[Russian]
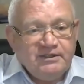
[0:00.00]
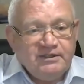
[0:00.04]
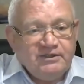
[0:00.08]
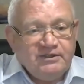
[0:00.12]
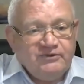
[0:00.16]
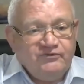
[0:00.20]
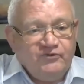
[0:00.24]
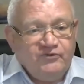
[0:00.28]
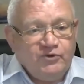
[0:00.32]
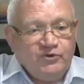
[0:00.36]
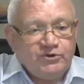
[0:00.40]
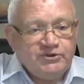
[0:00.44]

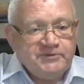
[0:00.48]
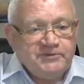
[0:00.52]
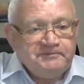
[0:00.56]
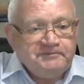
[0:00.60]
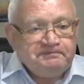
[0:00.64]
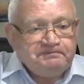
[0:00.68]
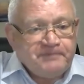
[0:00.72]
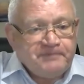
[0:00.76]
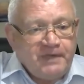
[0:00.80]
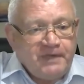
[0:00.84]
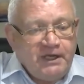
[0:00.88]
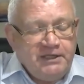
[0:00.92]
Вот.
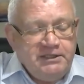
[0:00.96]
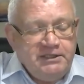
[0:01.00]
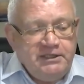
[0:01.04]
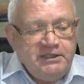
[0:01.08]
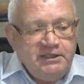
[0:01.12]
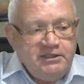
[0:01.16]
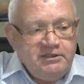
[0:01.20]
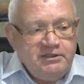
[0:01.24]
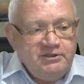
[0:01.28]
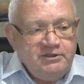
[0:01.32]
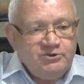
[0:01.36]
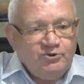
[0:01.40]

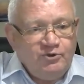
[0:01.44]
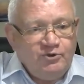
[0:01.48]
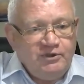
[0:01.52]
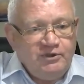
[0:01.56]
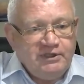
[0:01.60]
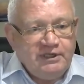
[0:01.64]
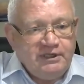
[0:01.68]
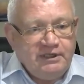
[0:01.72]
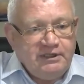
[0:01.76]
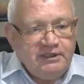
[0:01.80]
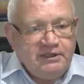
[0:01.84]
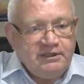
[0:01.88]
Они не
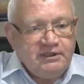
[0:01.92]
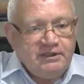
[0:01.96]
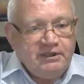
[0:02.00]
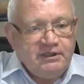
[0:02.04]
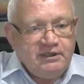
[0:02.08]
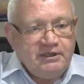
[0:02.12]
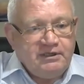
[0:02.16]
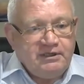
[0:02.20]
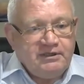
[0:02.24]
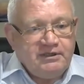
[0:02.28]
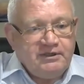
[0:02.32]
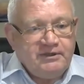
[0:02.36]
только
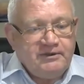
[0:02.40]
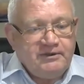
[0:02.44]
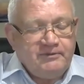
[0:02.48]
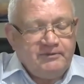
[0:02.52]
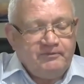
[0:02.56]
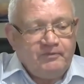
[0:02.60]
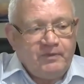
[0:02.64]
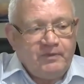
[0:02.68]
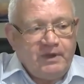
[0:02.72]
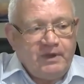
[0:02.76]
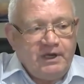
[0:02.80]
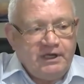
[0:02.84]
э,
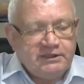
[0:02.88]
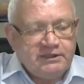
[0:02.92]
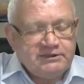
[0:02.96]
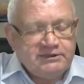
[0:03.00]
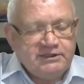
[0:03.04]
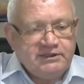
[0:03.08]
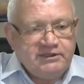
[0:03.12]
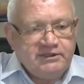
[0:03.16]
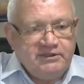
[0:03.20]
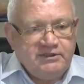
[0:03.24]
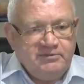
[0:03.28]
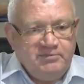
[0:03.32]

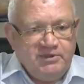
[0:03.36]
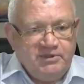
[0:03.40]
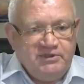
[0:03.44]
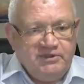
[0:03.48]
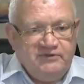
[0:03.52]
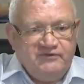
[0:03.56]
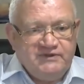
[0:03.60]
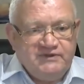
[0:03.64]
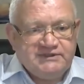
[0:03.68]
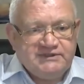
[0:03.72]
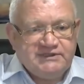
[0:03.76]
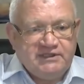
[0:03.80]
акторы и
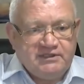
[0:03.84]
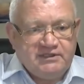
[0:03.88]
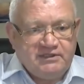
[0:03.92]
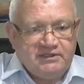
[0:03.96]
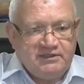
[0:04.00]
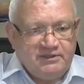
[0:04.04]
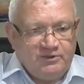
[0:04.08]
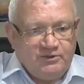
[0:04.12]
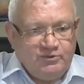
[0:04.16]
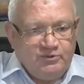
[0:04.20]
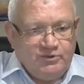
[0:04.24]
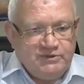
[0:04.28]
бенефициары
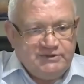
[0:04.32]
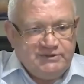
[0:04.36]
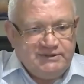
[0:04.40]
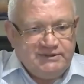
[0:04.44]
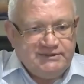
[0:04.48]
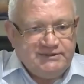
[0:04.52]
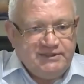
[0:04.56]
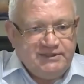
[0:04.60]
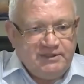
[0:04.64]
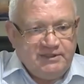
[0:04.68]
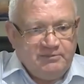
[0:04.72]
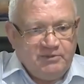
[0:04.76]
такой
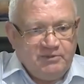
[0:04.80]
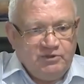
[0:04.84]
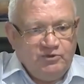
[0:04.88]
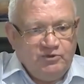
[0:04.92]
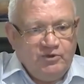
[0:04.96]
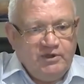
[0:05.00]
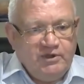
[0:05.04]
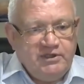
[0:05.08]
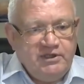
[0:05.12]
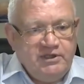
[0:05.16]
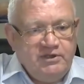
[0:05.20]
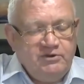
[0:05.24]
системы,
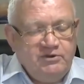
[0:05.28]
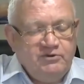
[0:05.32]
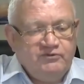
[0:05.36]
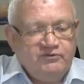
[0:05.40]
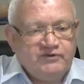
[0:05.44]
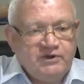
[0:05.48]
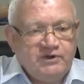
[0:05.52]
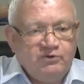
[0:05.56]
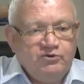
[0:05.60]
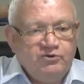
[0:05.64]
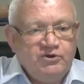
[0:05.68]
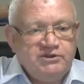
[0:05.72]
но они ее в
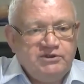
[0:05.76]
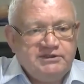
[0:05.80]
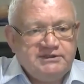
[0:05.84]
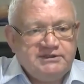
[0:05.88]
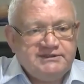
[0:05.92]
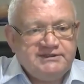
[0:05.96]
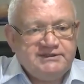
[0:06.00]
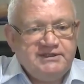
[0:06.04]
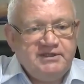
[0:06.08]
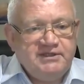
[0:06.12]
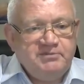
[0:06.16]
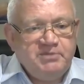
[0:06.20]
какой-то
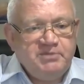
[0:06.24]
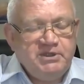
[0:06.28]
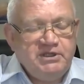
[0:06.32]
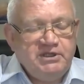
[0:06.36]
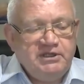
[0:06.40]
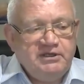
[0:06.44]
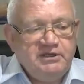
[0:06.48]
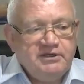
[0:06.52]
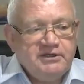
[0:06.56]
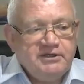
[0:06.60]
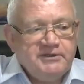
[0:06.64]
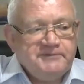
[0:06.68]

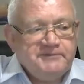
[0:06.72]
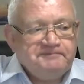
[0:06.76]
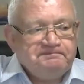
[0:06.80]
степени